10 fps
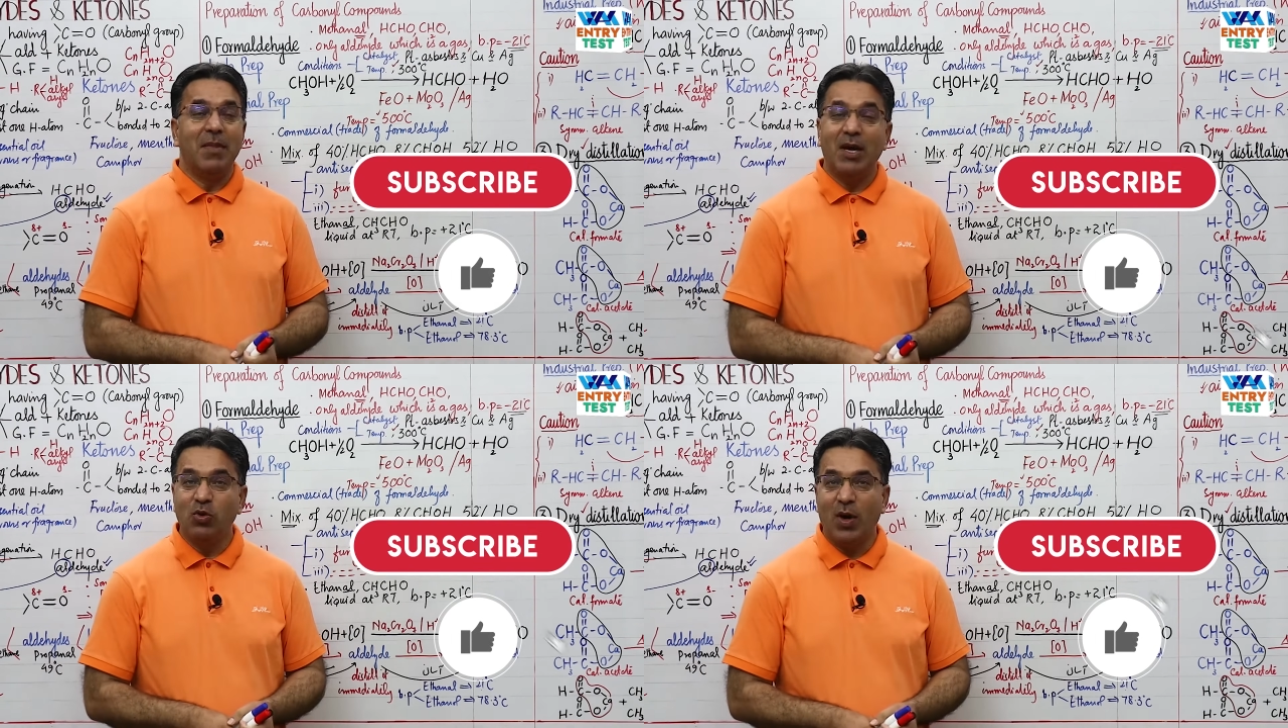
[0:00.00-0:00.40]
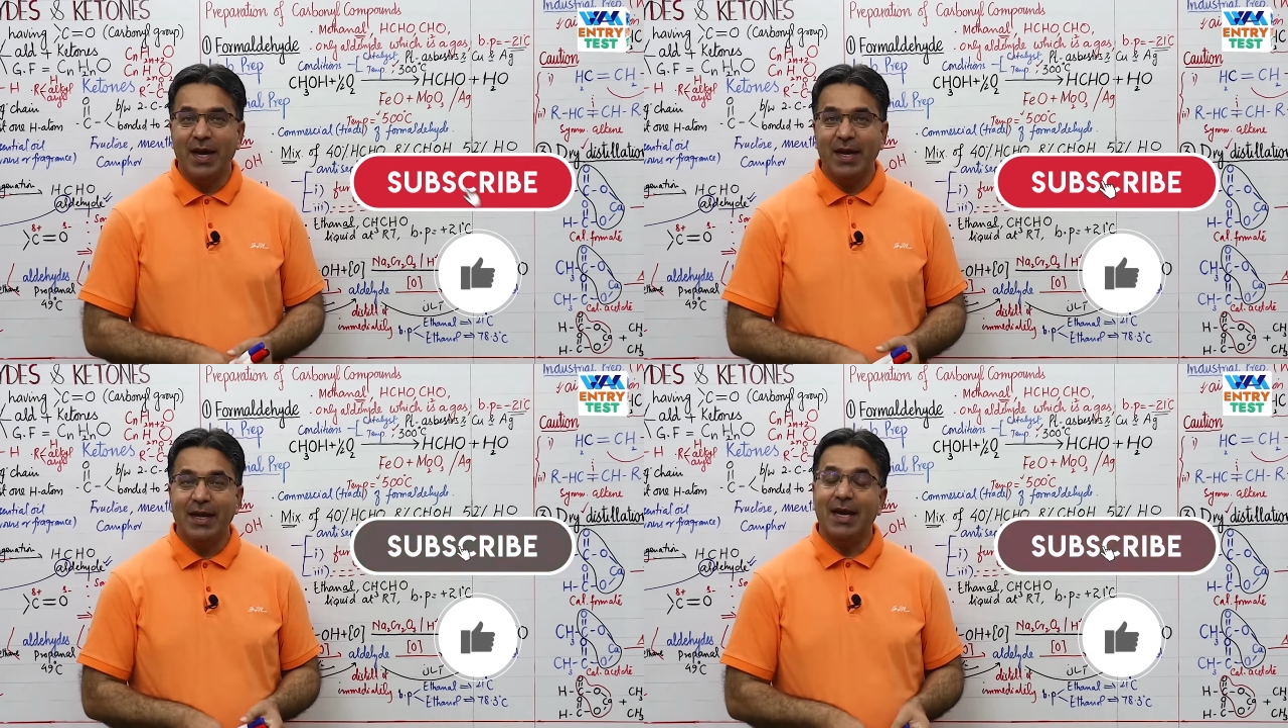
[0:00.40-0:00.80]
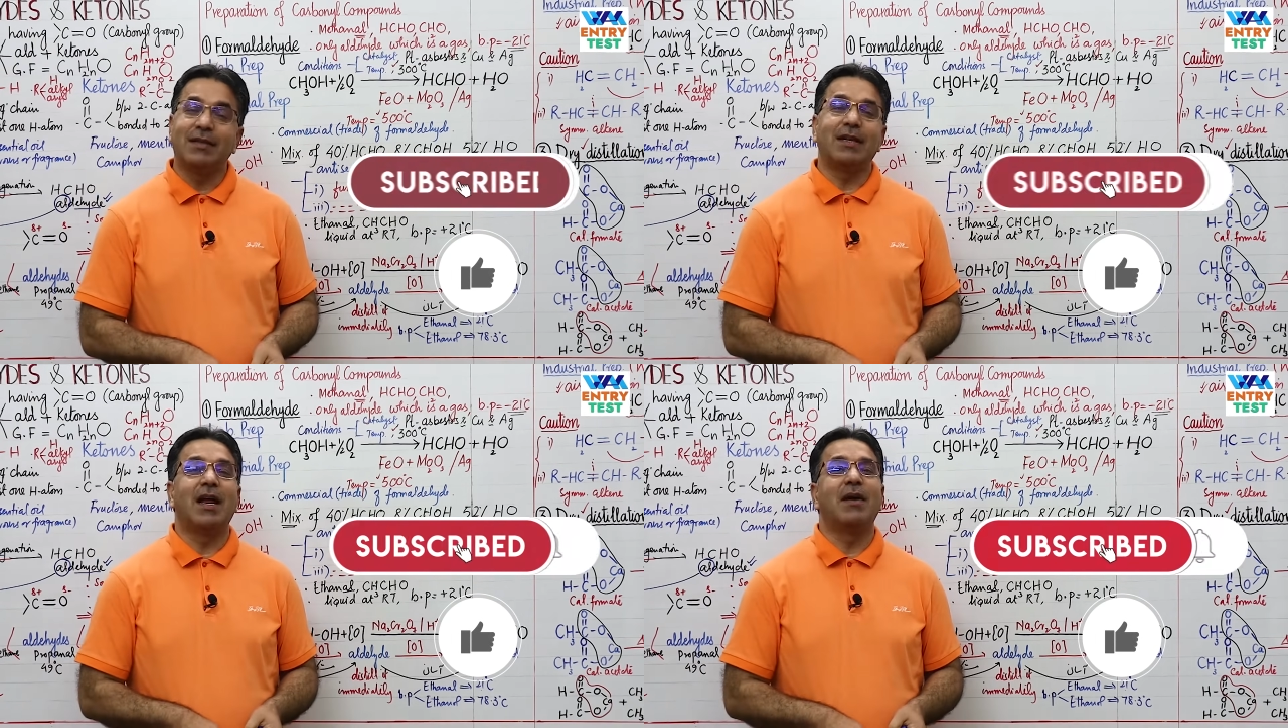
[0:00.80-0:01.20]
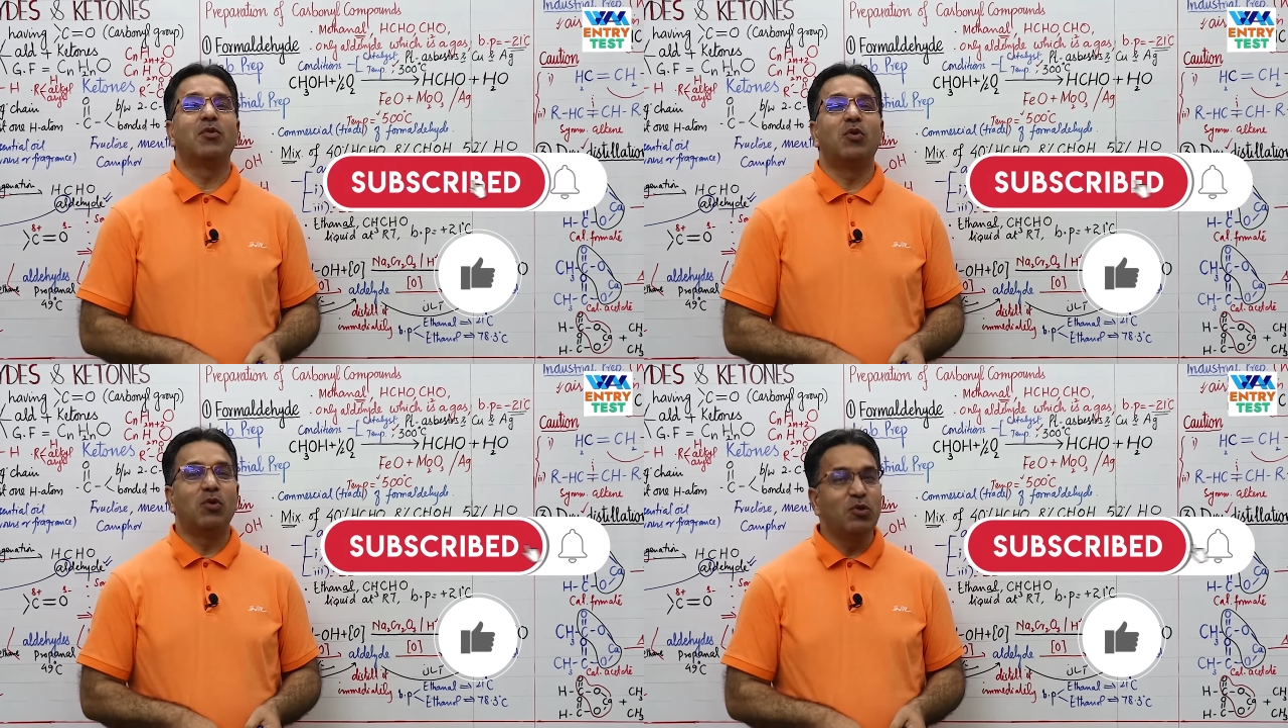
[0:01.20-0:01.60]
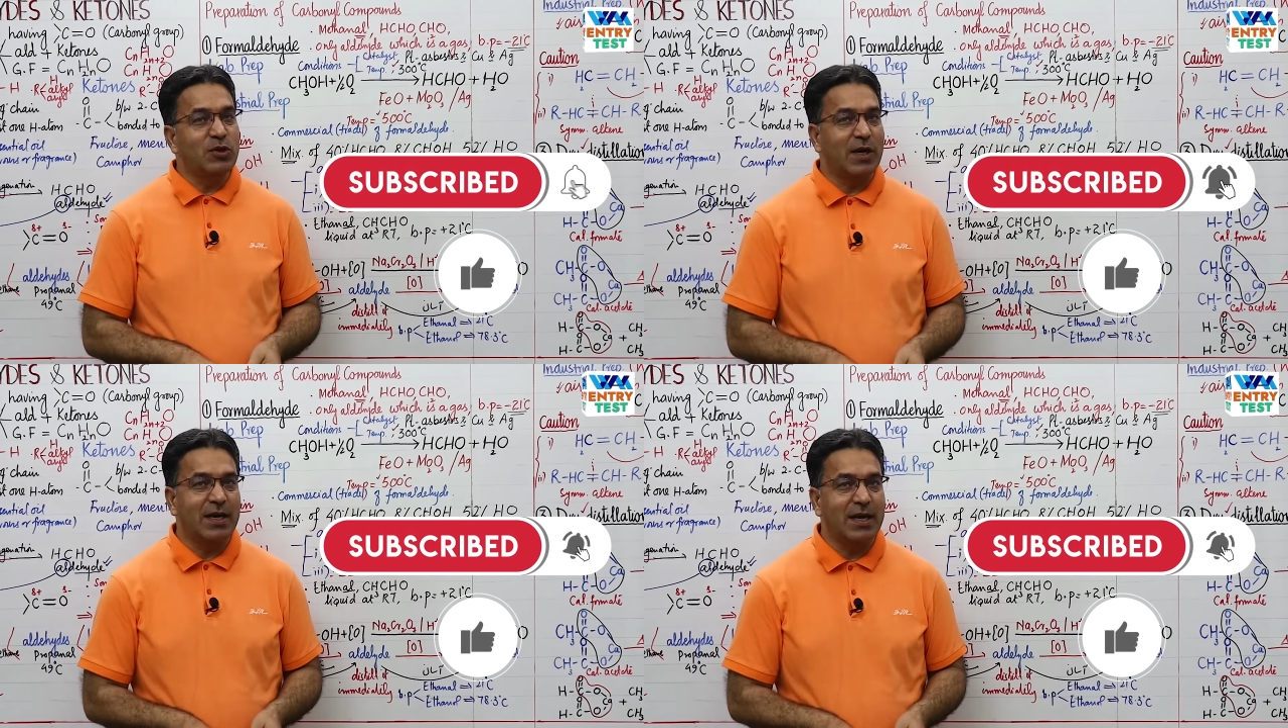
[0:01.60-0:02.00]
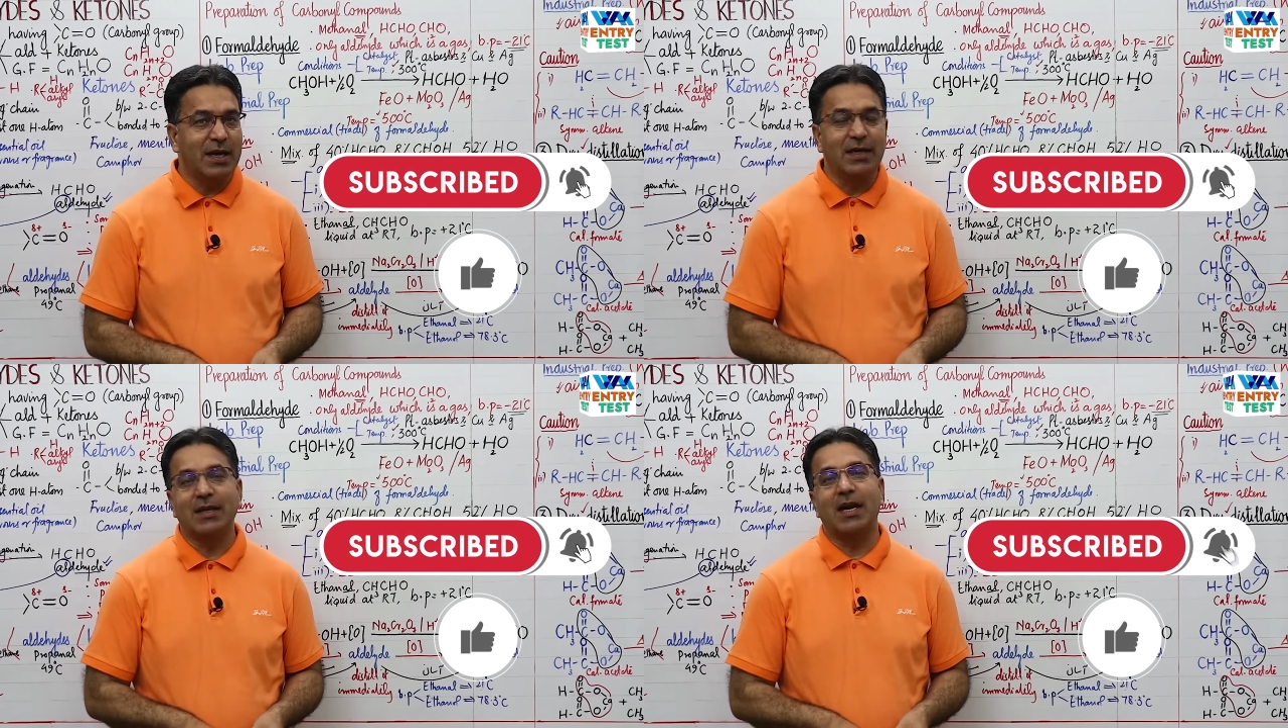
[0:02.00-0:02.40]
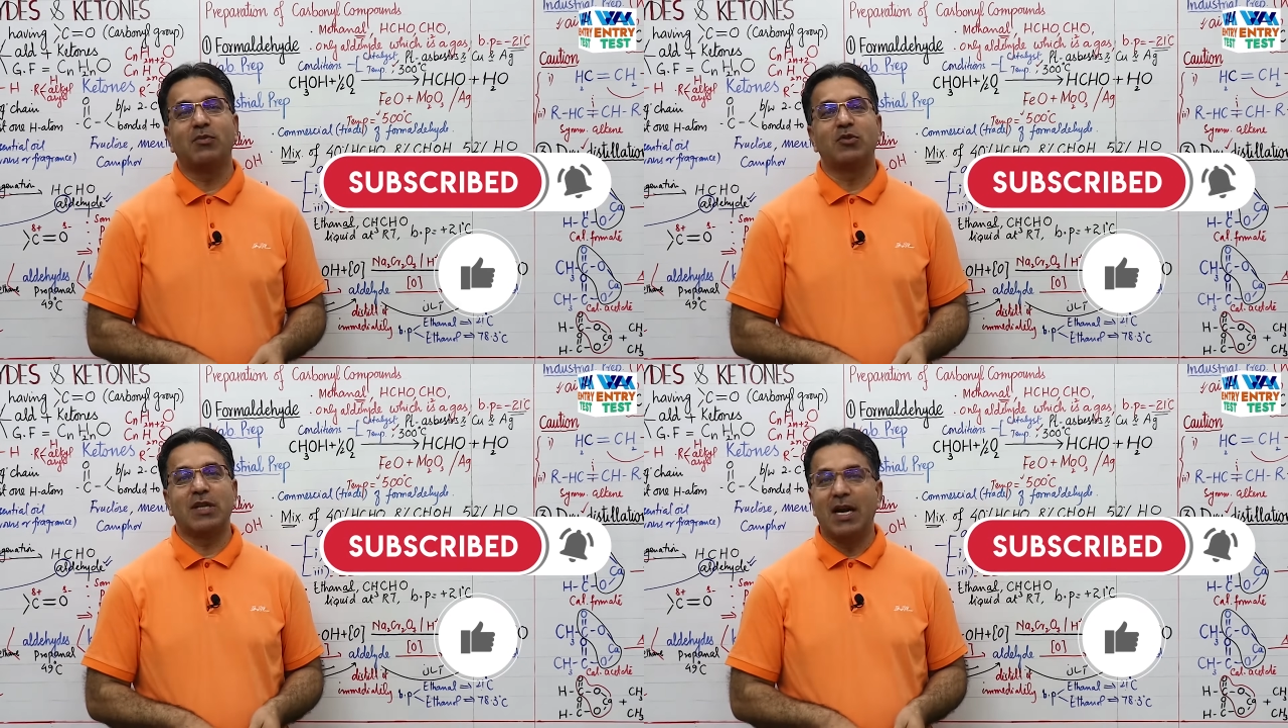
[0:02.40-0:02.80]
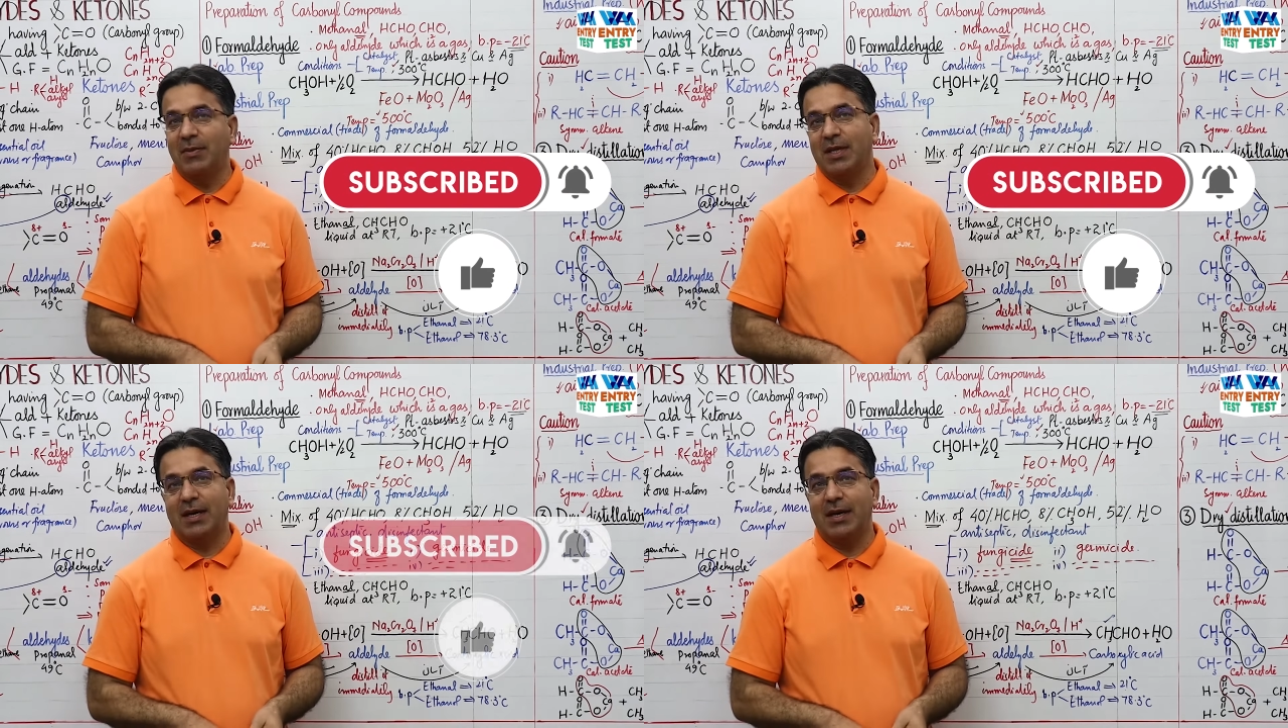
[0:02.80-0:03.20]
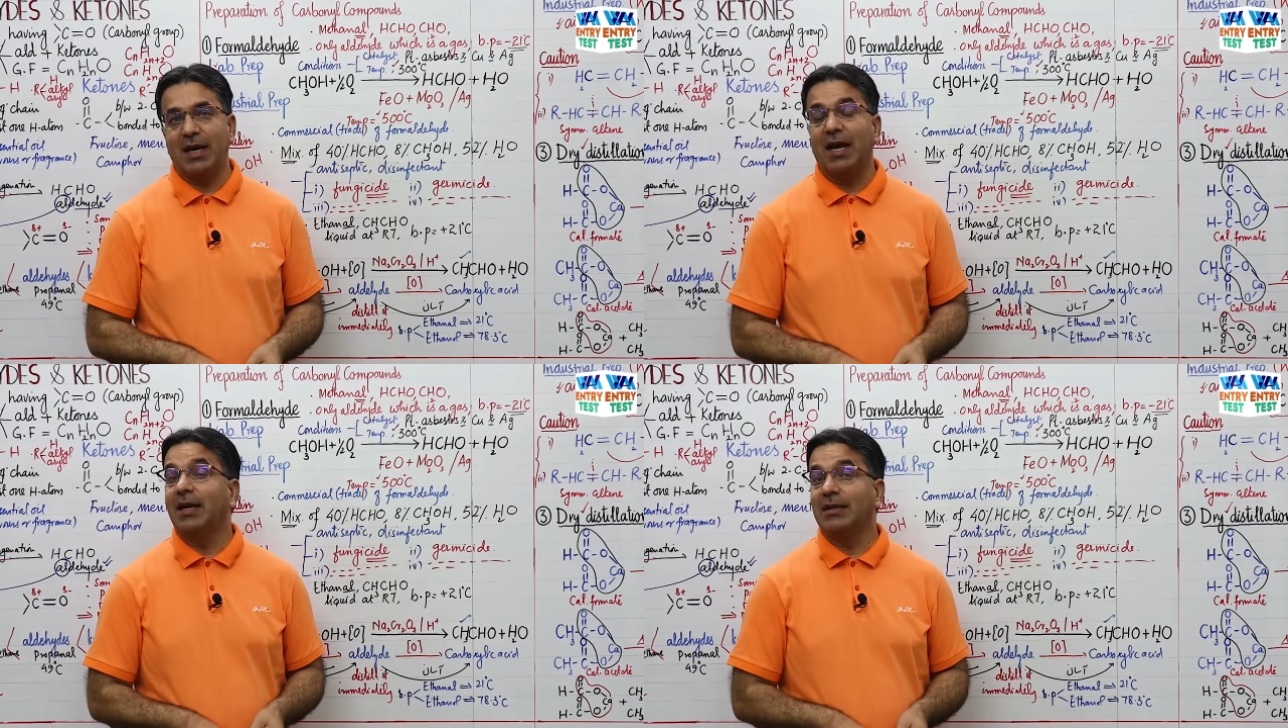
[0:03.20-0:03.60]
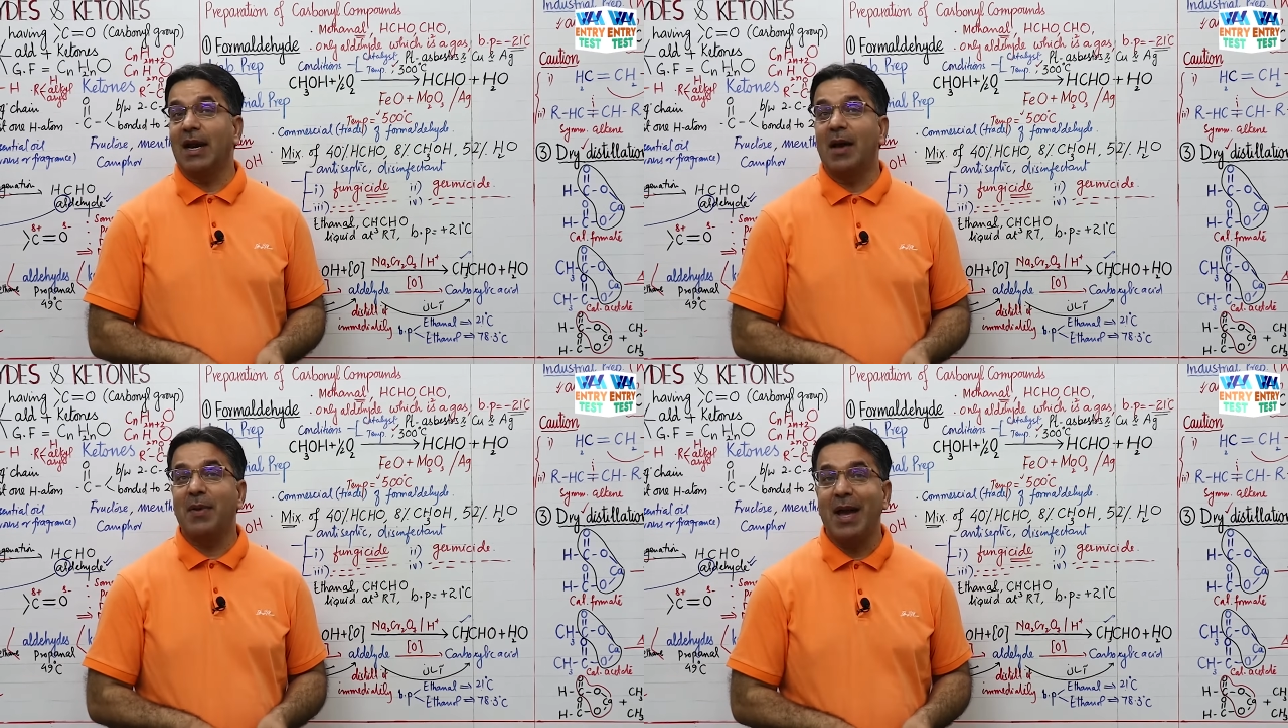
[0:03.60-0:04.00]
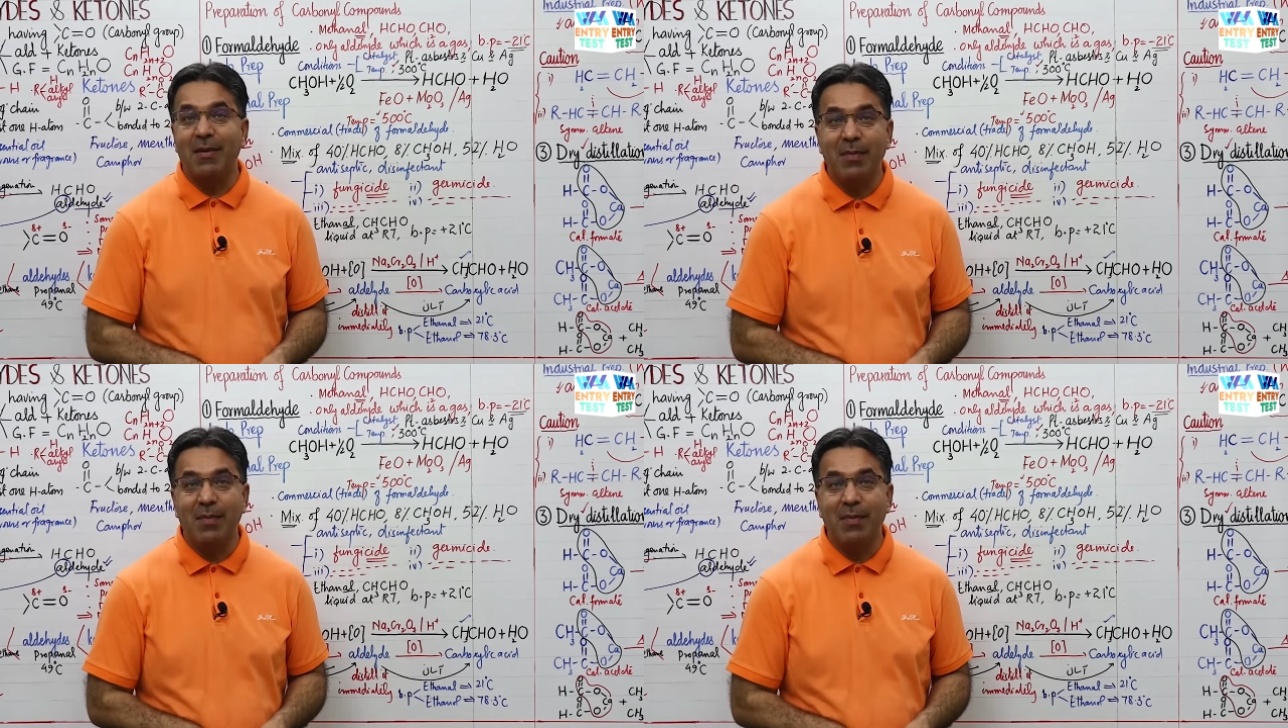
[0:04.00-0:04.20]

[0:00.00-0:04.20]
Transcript: मेरी दुआ है कि अल्लाह ताला आपको खुश रखे अल्लाह ताला आपको सलामत रखे अल्लाह ताला आपके